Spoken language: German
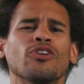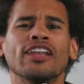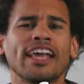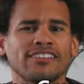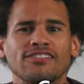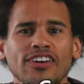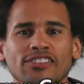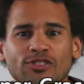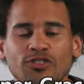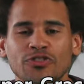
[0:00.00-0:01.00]
und lassen, was
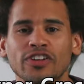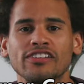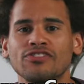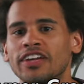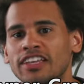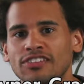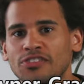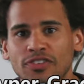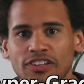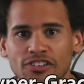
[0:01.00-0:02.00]
du willst, weil Jesus
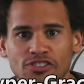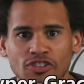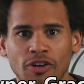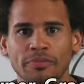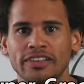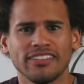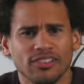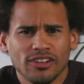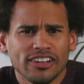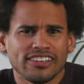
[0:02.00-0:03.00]
für dich gestorben ist.
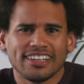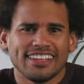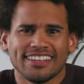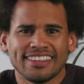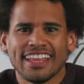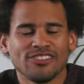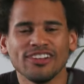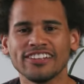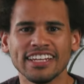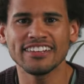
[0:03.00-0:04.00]
Natürlich,
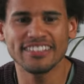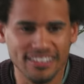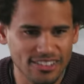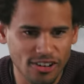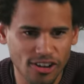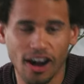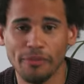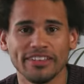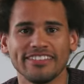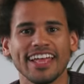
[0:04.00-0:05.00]
natürlich nicht. Das ist doch
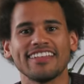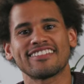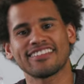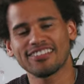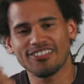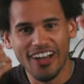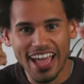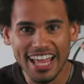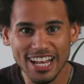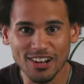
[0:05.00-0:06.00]
Common Sense. Das ist doch
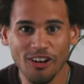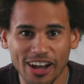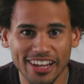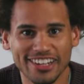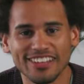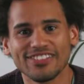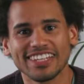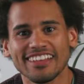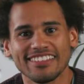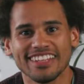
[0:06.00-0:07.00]
logisch, dass wir
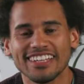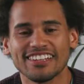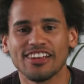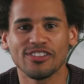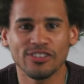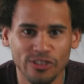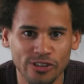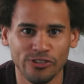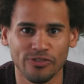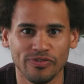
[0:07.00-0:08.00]
das nicht
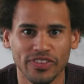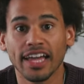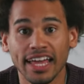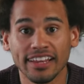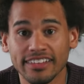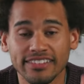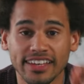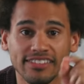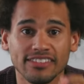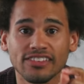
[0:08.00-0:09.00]
dürfen. Galater
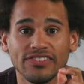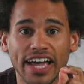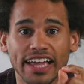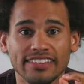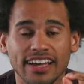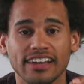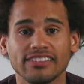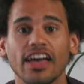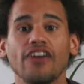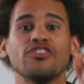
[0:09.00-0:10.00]
6,2
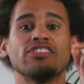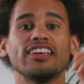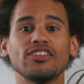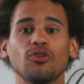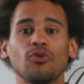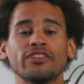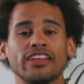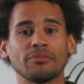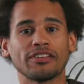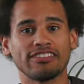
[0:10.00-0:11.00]
sagt, wir sind unter
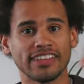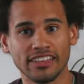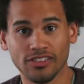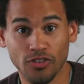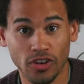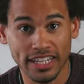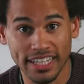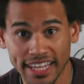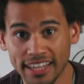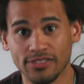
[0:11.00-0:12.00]
dem Gesetz von
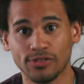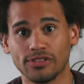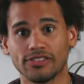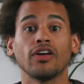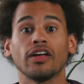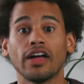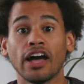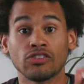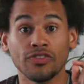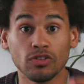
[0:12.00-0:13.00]
Jesus.
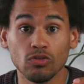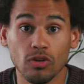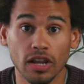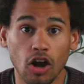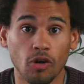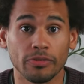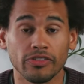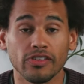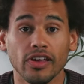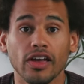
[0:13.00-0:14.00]
Also wenn du glaubst,